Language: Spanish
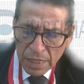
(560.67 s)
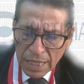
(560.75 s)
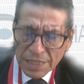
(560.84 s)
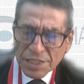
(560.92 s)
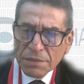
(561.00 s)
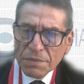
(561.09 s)

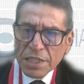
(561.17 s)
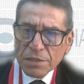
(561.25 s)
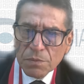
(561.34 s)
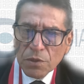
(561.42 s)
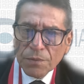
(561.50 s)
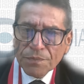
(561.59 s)

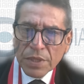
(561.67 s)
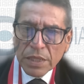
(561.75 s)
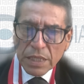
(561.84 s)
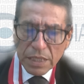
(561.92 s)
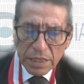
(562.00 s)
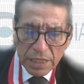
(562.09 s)
Asimismo,
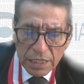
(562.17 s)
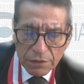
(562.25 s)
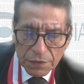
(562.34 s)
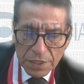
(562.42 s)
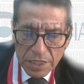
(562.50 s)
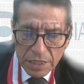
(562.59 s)
de las
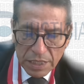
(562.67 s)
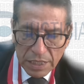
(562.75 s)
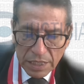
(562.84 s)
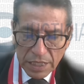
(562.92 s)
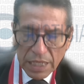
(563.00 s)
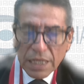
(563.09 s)
fichas de
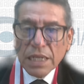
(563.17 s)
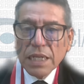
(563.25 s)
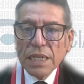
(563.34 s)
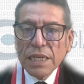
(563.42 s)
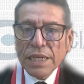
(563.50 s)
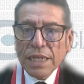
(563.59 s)
RENIEC
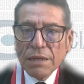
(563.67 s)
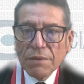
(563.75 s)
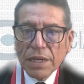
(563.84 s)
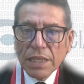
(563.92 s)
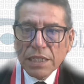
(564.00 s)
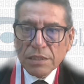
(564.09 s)

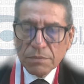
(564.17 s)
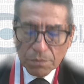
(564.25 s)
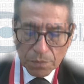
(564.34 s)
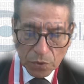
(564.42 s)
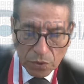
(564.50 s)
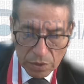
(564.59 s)
recabadas
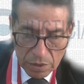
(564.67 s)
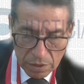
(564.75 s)
por